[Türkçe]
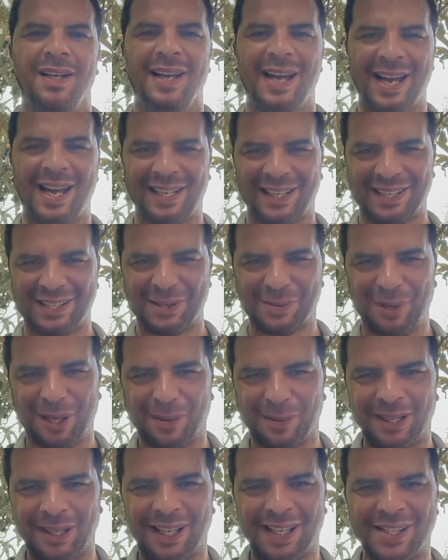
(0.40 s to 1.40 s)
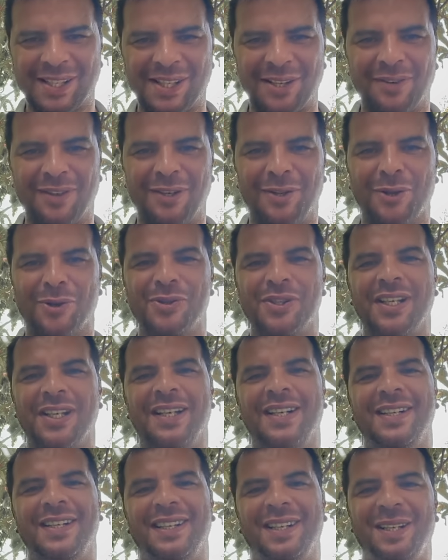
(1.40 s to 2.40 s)
Herkese merhabalar sevgili
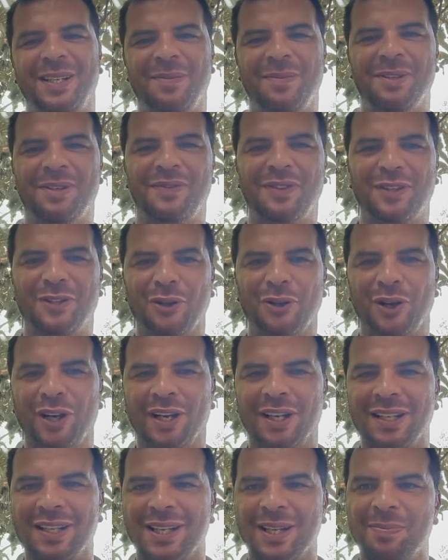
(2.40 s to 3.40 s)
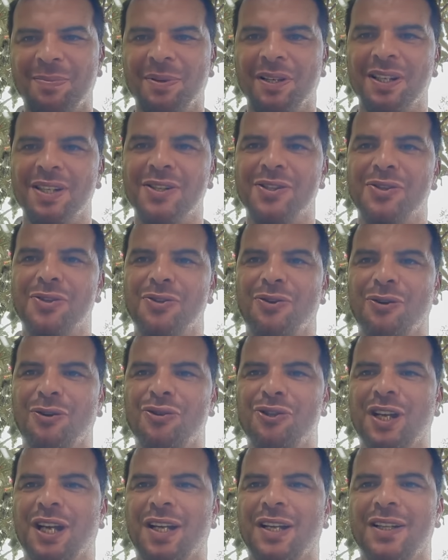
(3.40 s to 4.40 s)
dostlar. Yeni bir videoya hepiniz
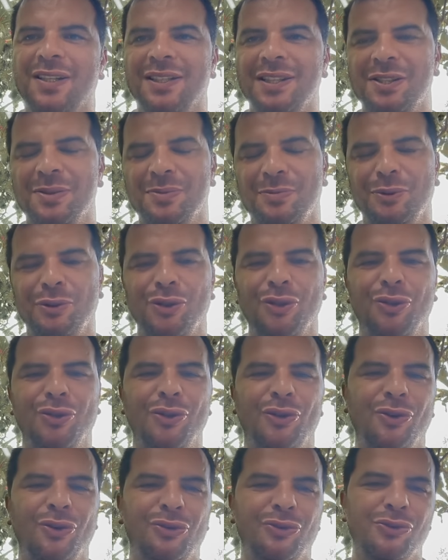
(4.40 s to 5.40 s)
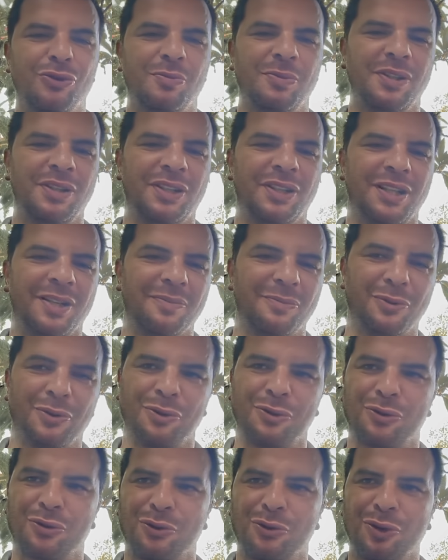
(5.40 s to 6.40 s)
hoş geldiniz. Bugün 31
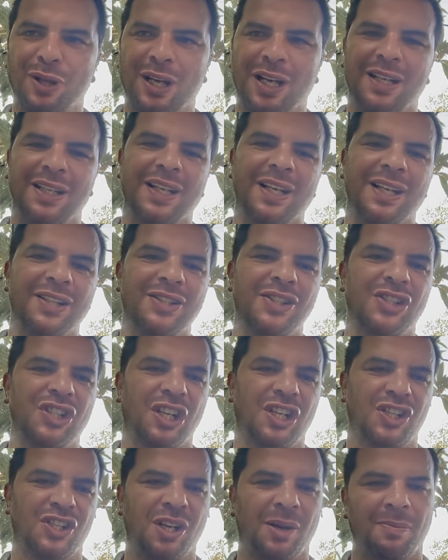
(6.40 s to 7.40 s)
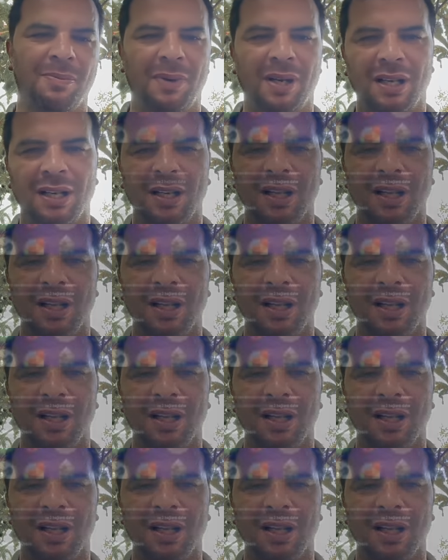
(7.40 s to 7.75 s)
Temmuz günlerden çarşamba.